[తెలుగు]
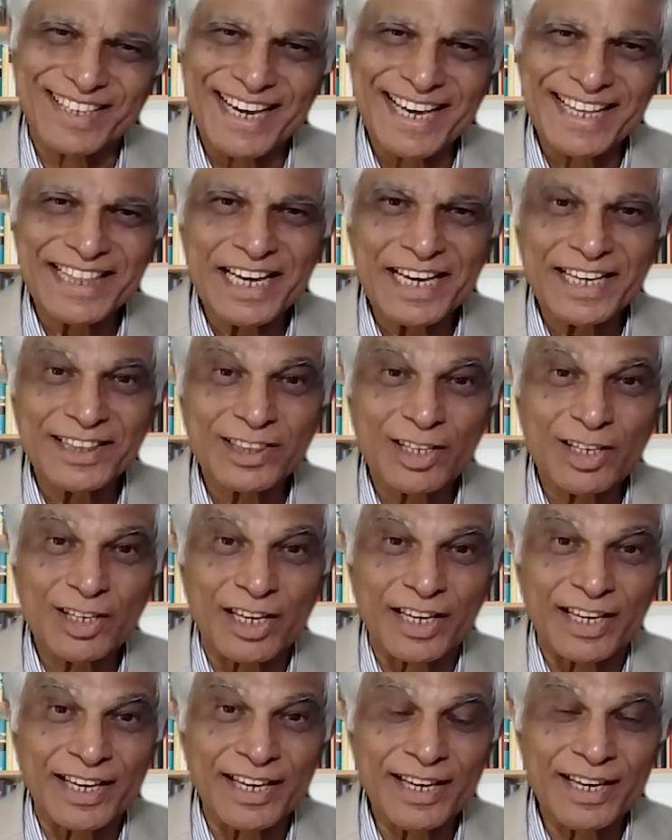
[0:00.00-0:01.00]
ఏదైతే
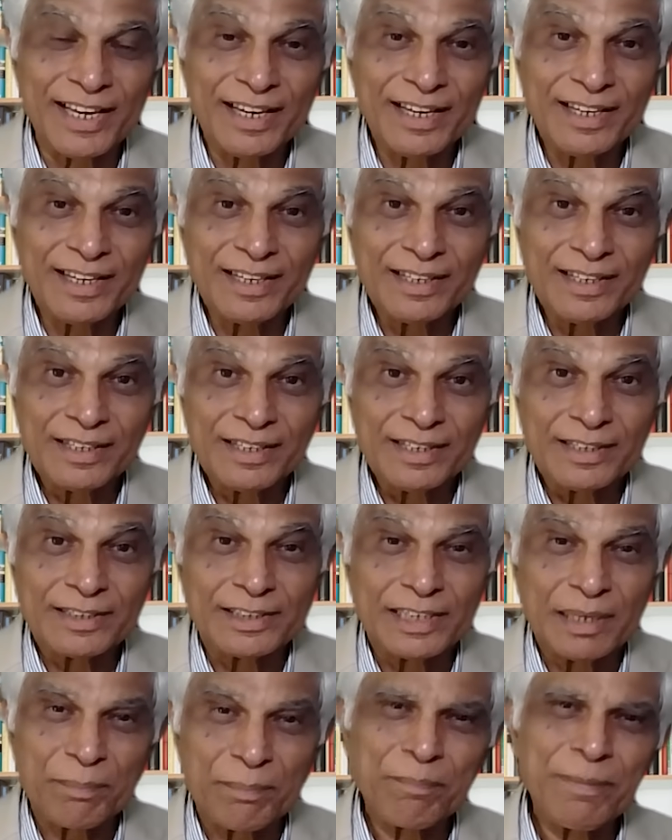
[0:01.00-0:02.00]

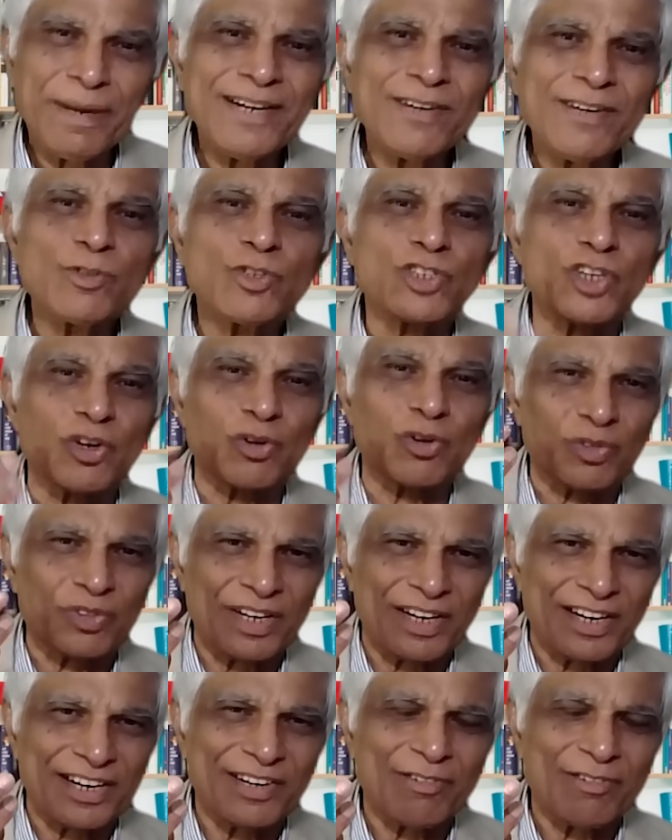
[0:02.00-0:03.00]
ఎప్పటి నుంచి
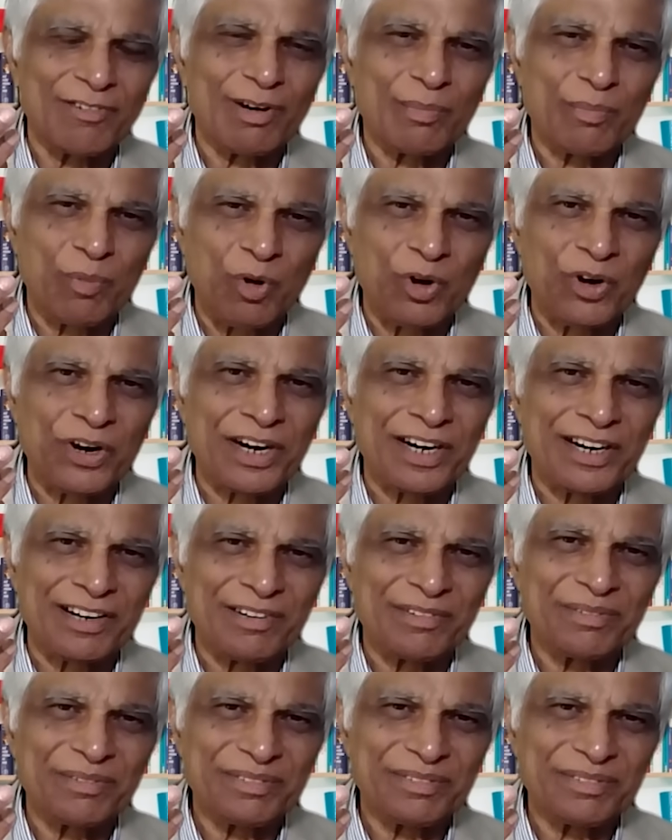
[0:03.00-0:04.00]
జరుగుతున్నారండి వాళ్ళ
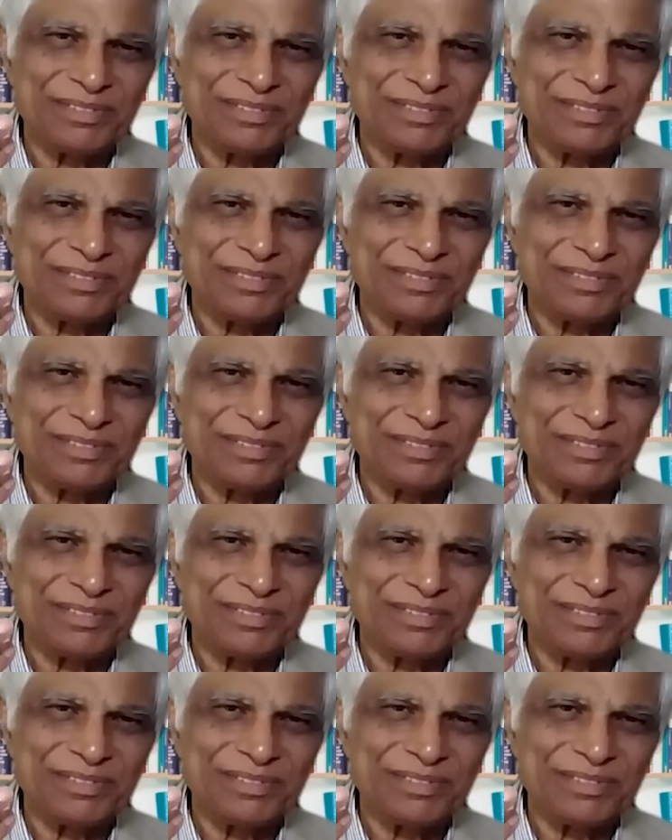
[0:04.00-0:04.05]
పోరాటాలు